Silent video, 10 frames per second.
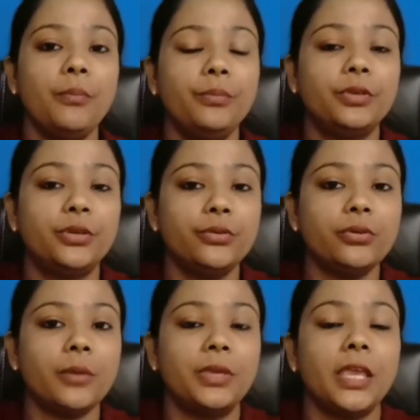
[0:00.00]
अब क्यों
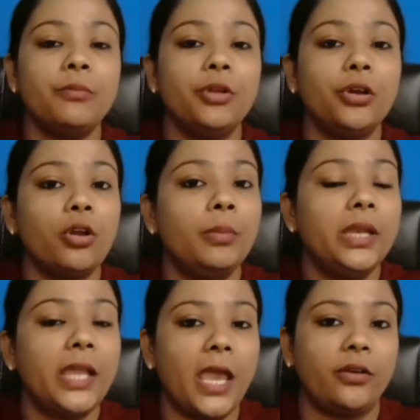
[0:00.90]
अब ये
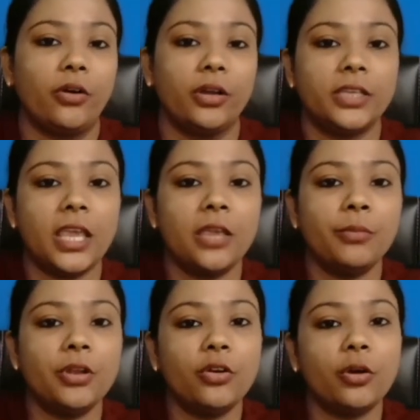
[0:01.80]
इम्यूनोग्लोबलिन है कौन ये
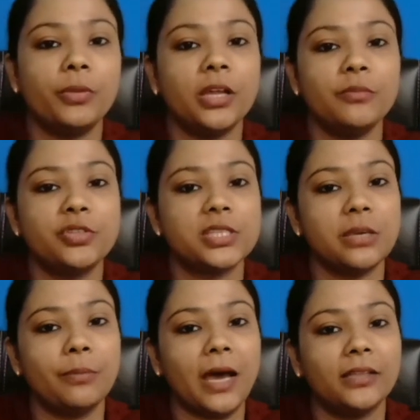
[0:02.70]
इम्यूनोग्लोबलिन हम
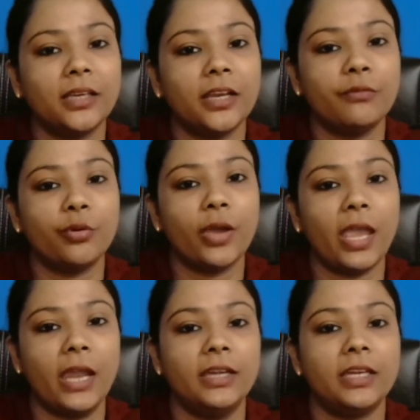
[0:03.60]
जिसकी बात कर रहे हैं वो
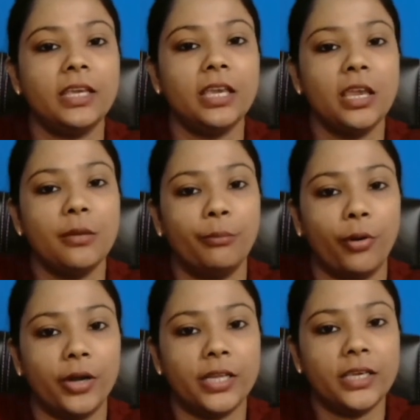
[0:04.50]
है एंटी
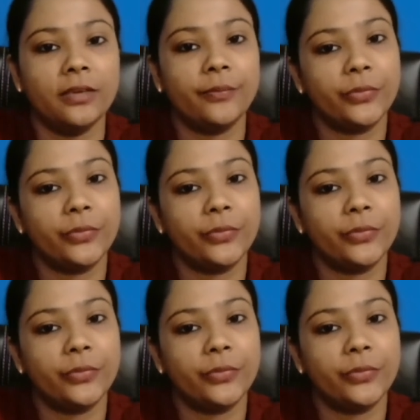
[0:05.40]
बॉडी